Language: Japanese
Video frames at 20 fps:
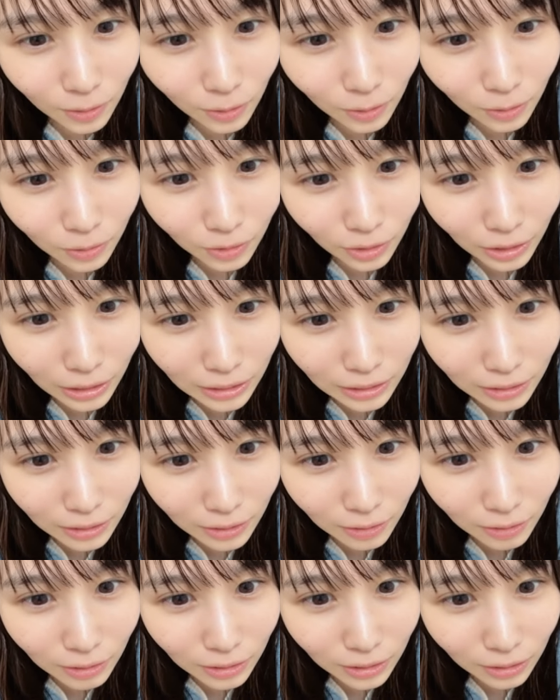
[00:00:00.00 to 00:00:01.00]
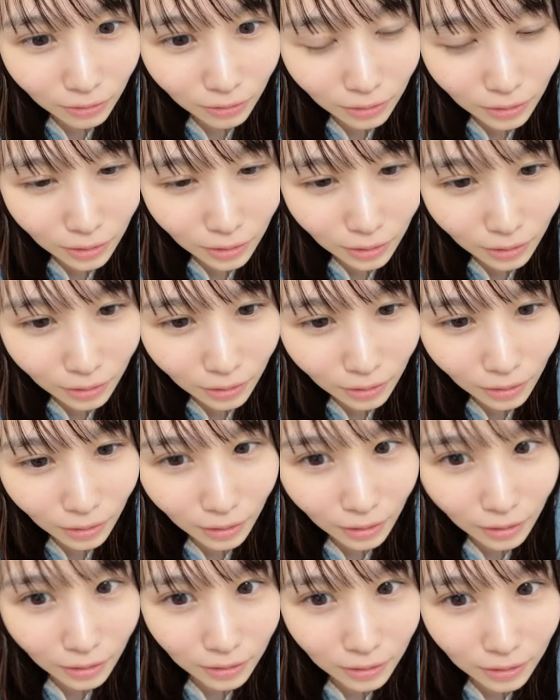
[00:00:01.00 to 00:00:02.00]
TikTok 解説したくて
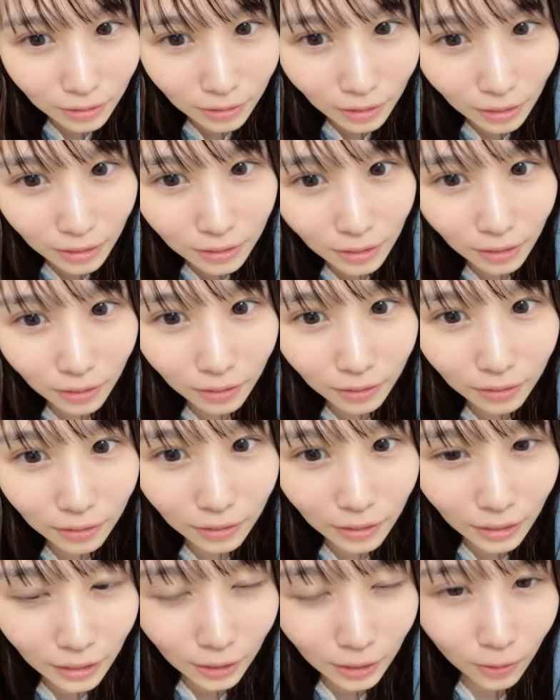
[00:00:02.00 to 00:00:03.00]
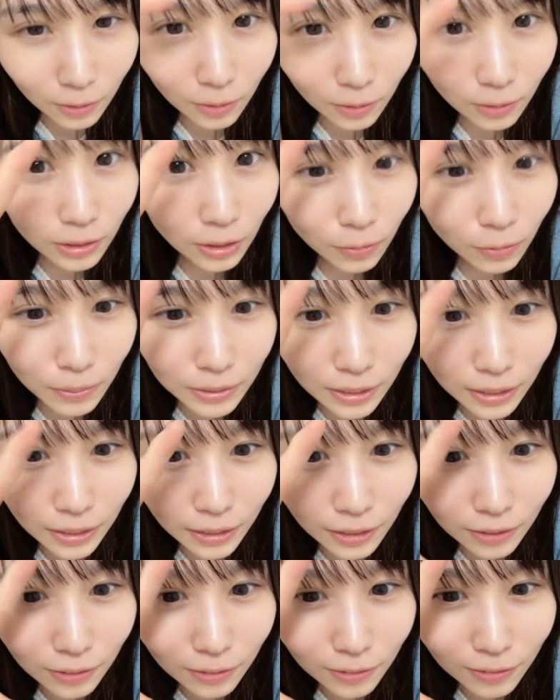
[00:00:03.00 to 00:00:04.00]
鈴鹿さん金色のだるまさんあり
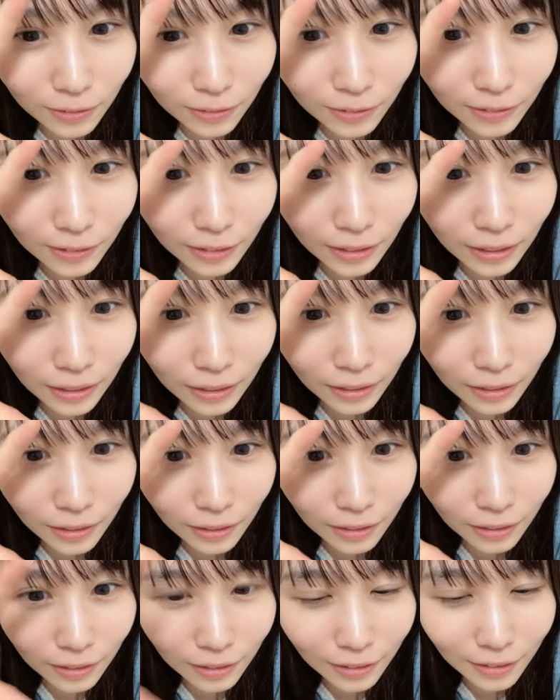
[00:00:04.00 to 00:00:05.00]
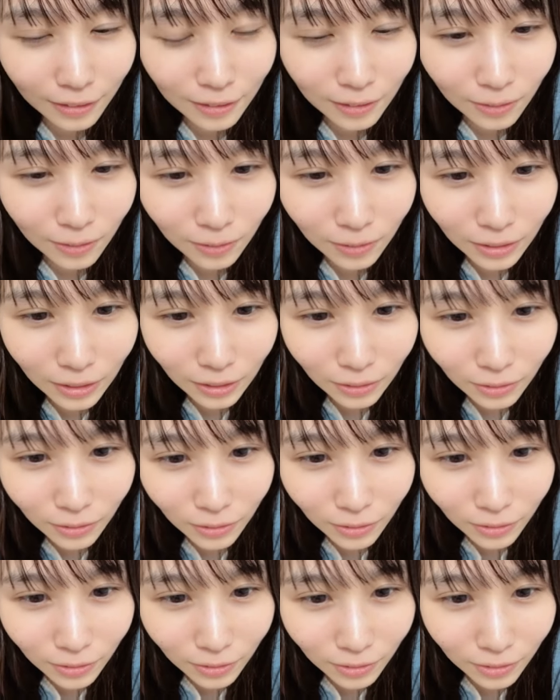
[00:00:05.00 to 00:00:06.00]
がとうそうだ
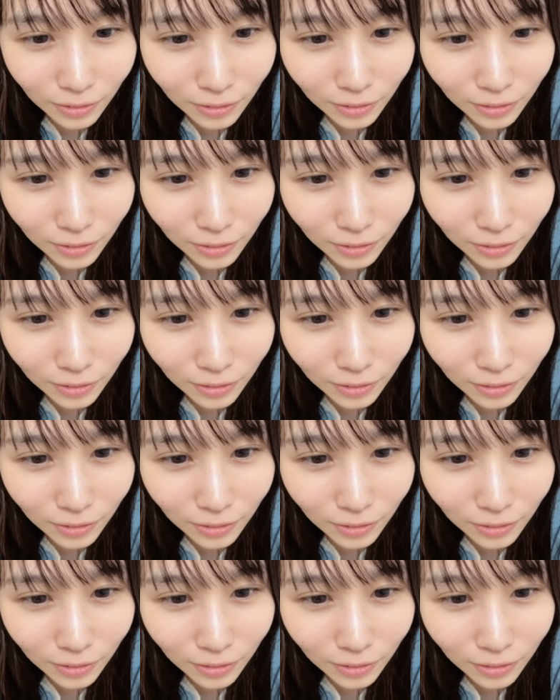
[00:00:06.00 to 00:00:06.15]
よ